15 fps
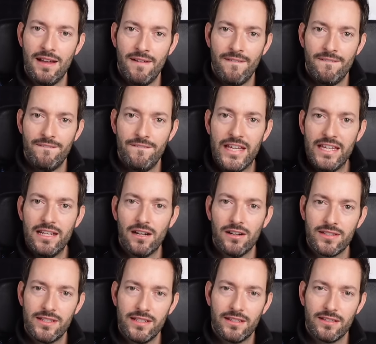wie
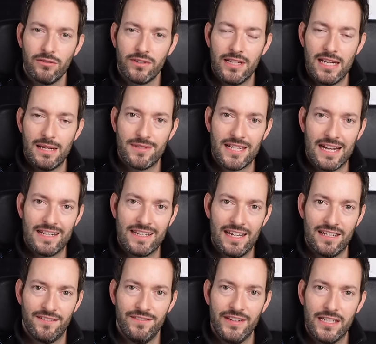hat sich das Unternehmen seither
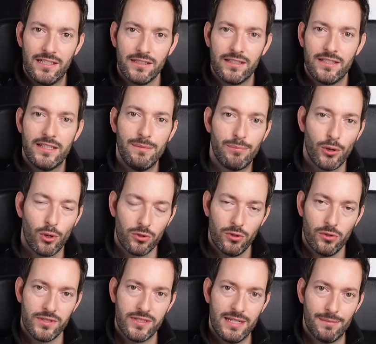entwickelt? Die
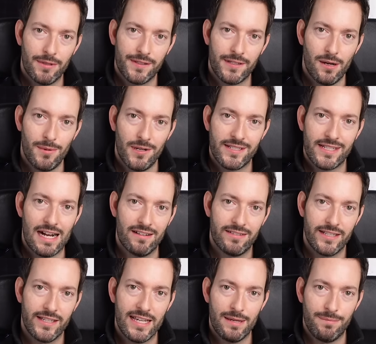Prognosen, die man damals
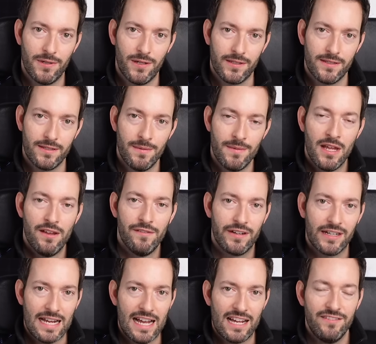rausgegeben hat,
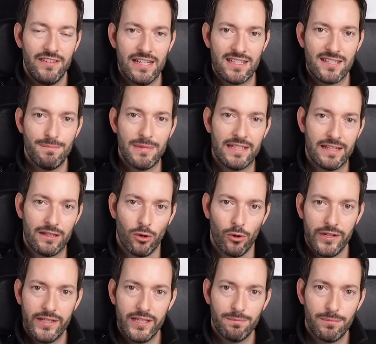vergleichen wir jetzt mit den
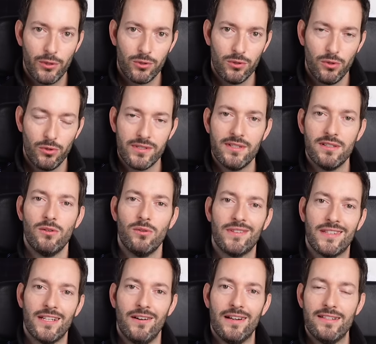heutigen Prognosen
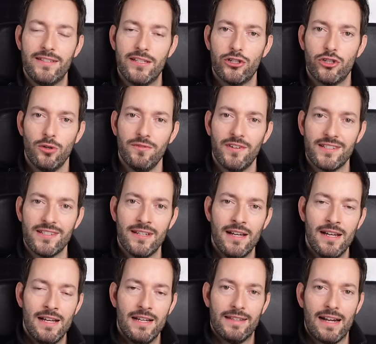und da lässt sich schon was
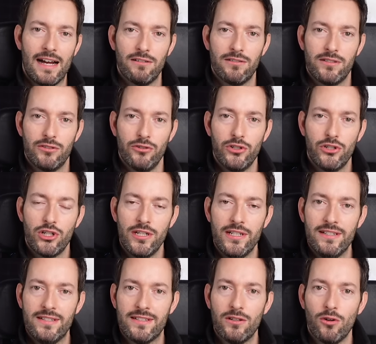daraus
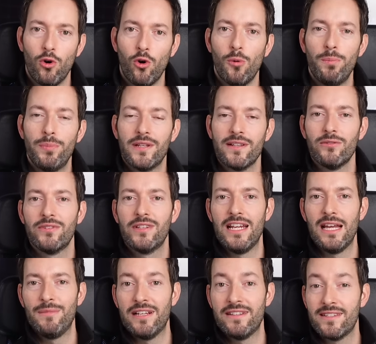zurückschließen, ob das
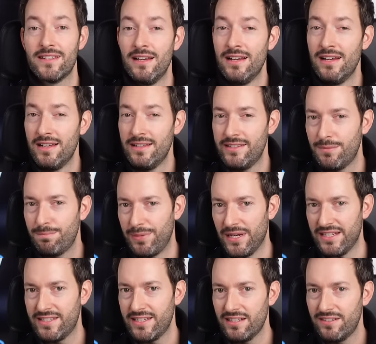Unternehmen jetzt sich
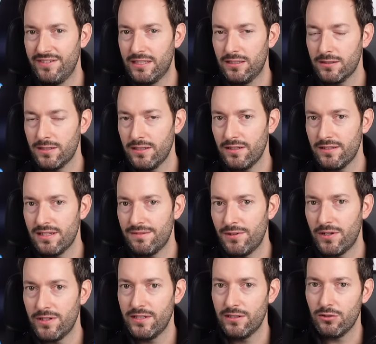besser entwickelt hat als
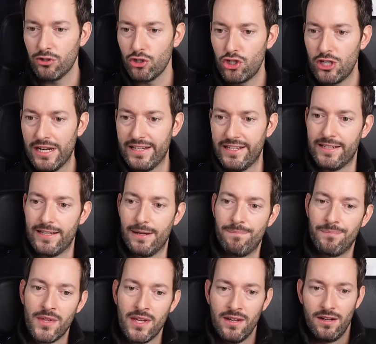erwartet oder schlechter.
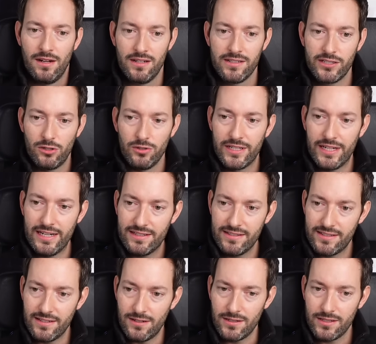Also konkret
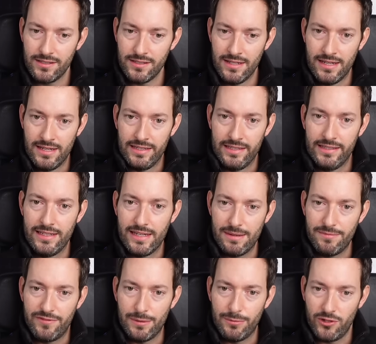gesagt, hier
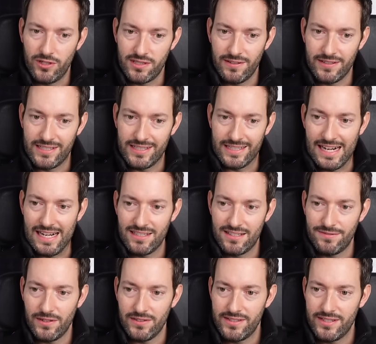im Februar
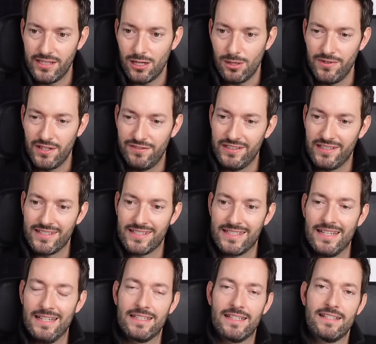2023 haben wir für
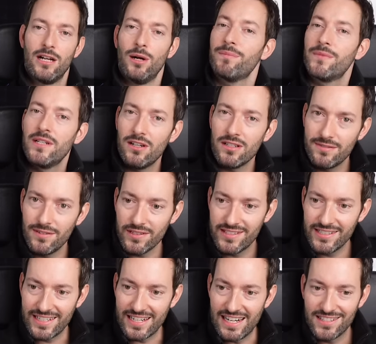das Gesamtjahr
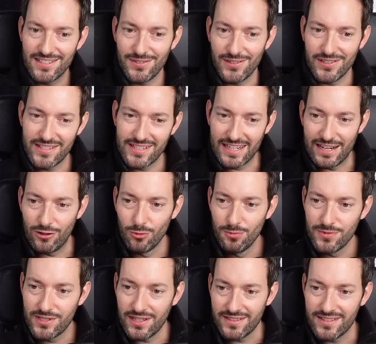2023 einen
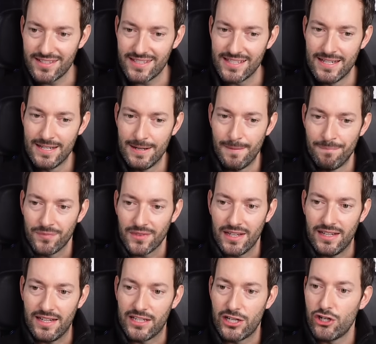Umsatz
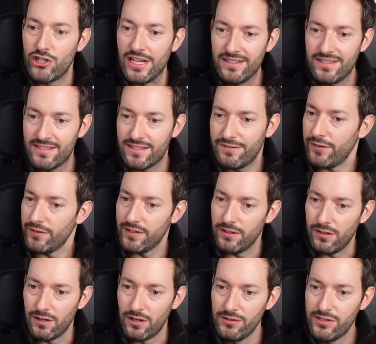äh, geschätzt von den
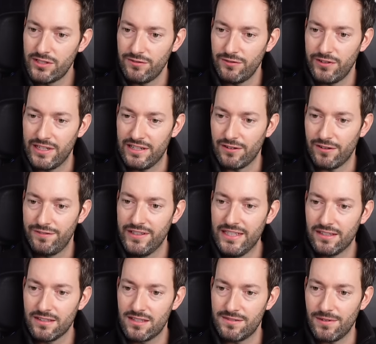Analysten von etwa
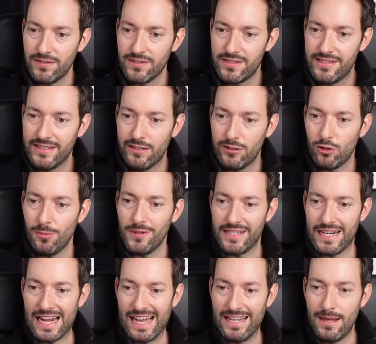
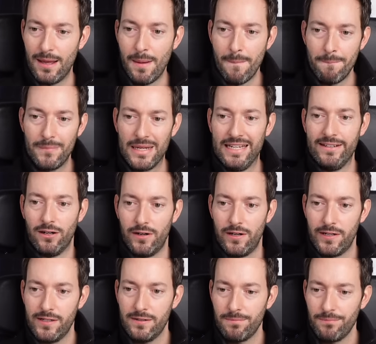24,3
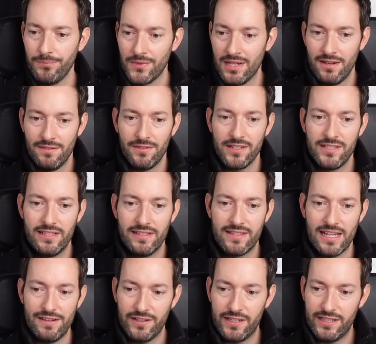Milliarden. Was ist jetzt
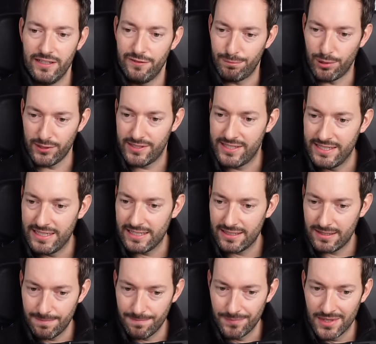effektiv passiert?